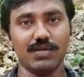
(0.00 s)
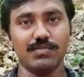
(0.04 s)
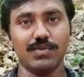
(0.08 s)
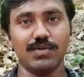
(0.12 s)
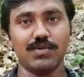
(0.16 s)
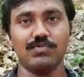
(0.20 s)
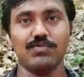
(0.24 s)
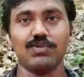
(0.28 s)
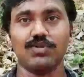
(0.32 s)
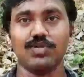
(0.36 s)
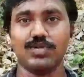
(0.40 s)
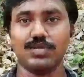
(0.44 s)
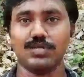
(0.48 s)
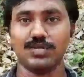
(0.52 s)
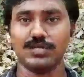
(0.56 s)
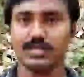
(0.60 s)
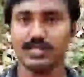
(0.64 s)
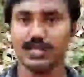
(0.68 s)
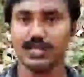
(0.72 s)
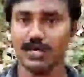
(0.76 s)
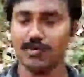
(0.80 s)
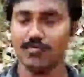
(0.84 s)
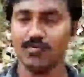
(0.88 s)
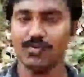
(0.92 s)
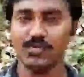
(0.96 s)
வலிமையை
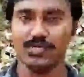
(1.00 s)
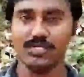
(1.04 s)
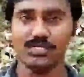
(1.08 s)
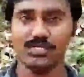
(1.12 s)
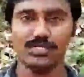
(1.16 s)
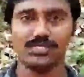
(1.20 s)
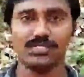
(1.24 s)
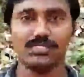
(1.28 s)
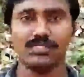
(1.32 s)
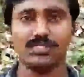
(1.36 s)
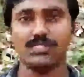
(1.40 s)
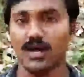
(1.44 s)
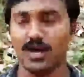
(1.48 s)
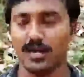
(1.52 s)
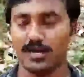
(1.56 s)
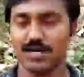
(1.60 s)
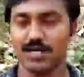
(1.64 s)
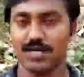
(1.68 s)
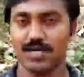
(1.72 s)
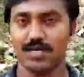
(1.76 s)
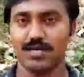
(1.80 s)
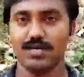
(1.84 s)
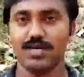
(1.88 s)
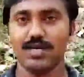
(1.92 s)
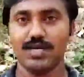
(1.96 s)
கொடுக்கறதுக்கு தேவைப்பட்டுக்கிட்டு இருந்துச்சு
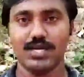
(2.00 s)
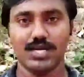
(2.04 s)
ஆனால்